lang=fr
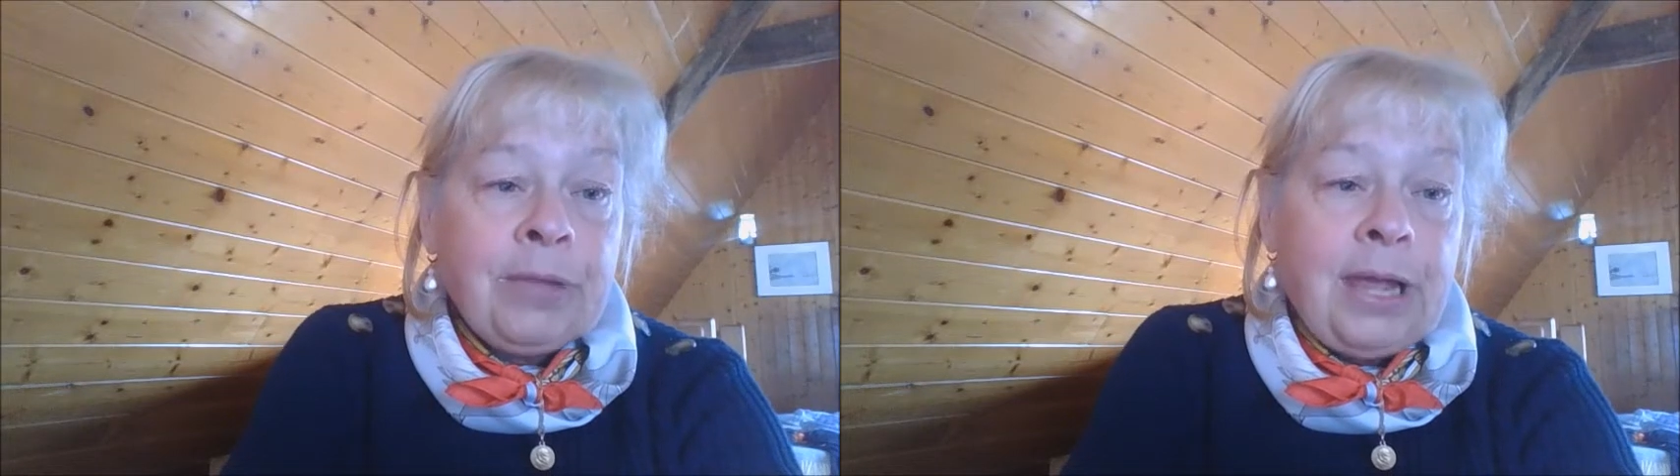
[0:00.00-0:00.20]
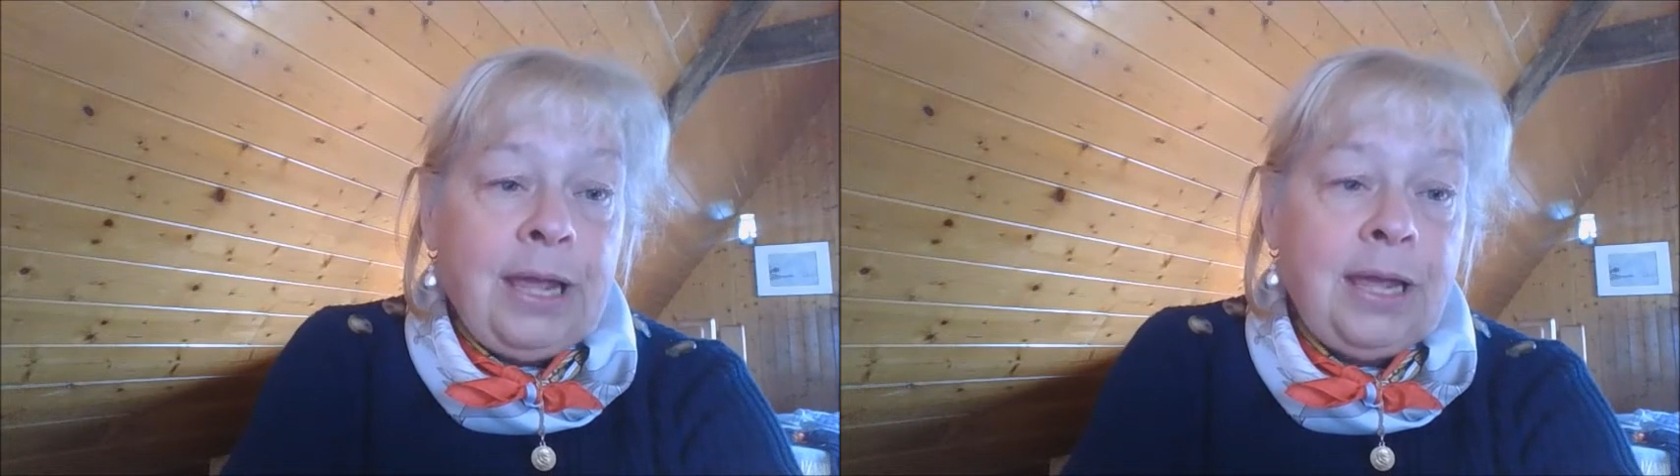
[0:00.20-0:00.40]

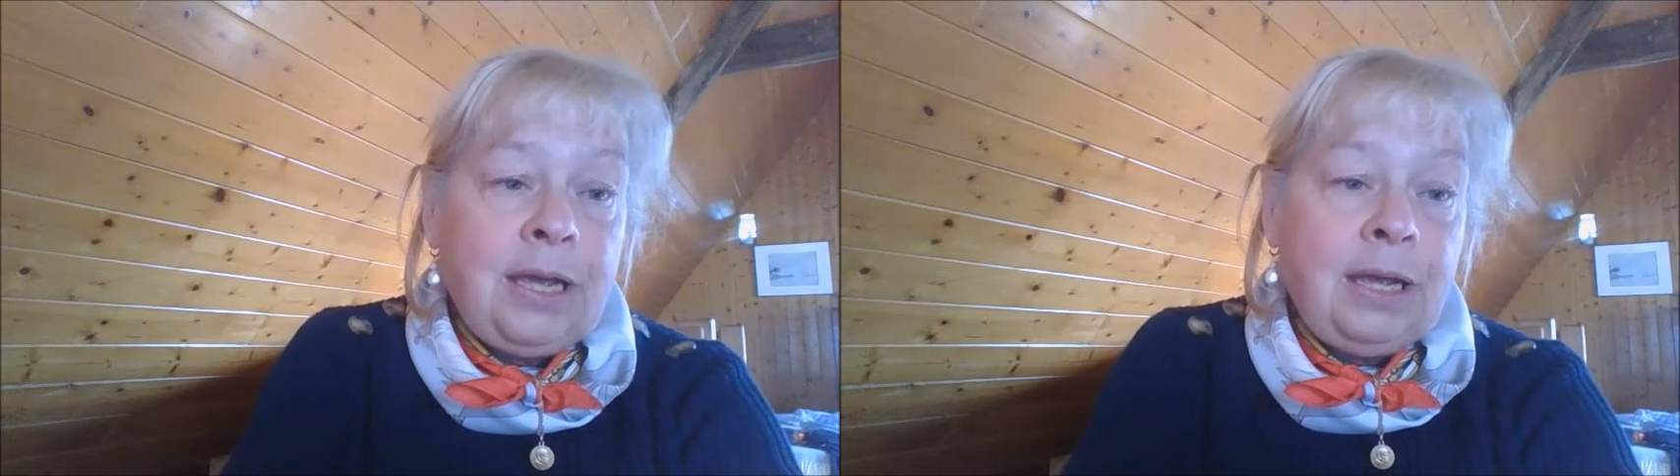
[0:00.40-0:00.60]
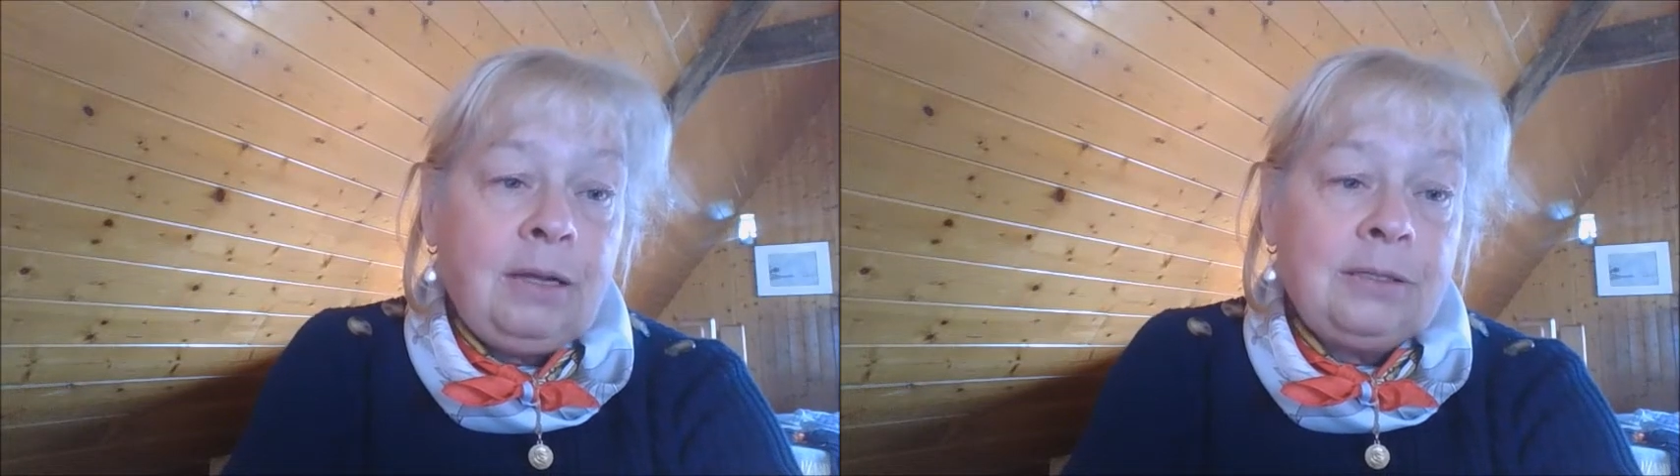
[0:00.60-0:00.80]

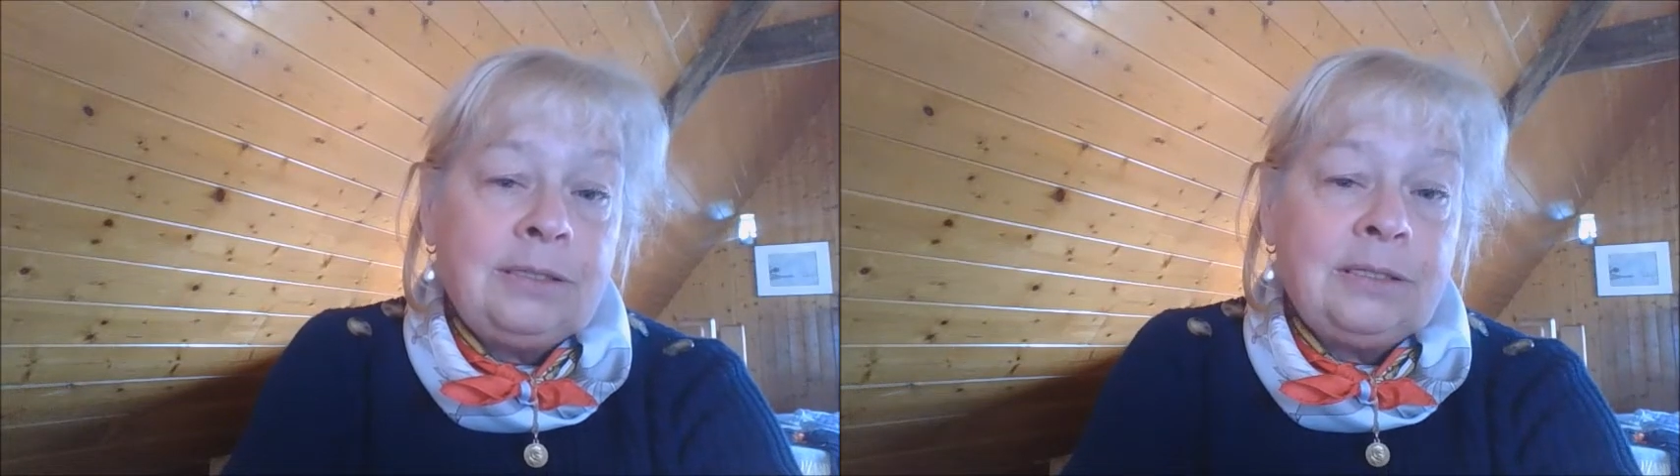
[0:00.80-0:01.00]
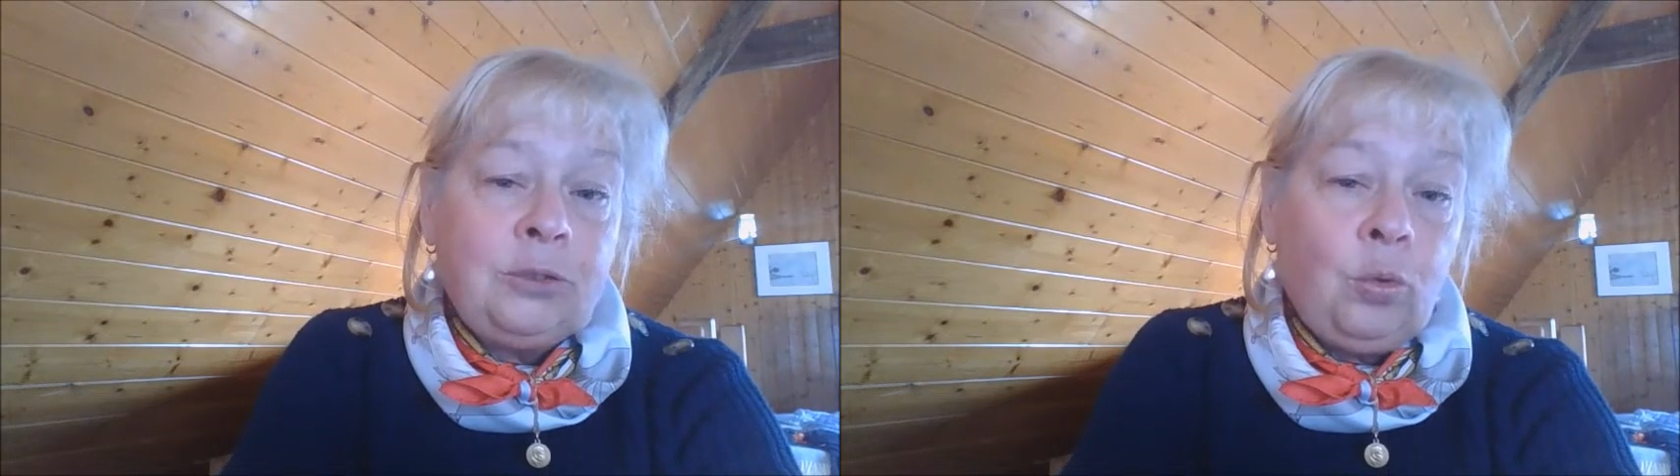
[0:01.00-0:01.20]
et
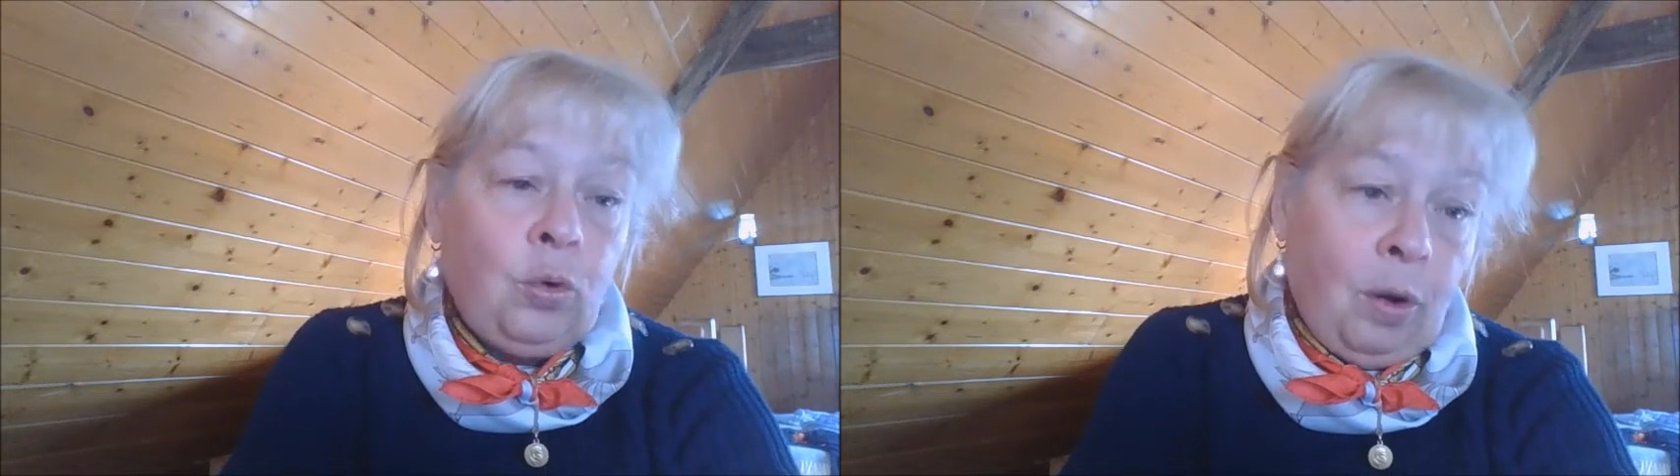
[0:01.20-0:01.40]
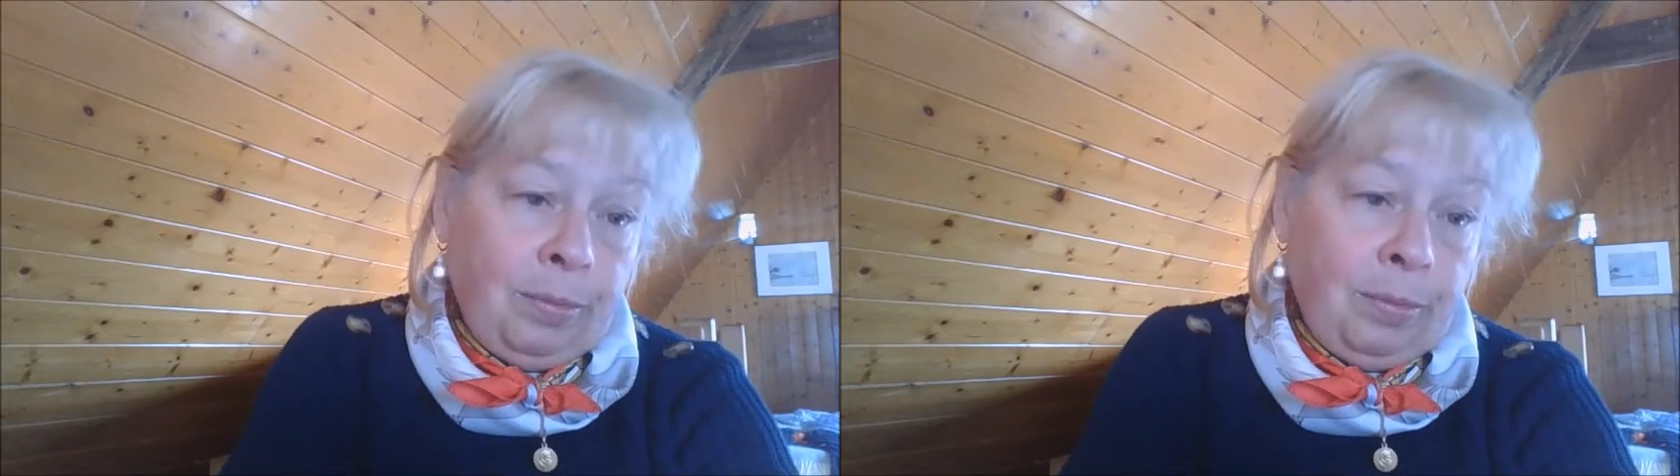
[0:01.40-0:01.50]
euh, donc en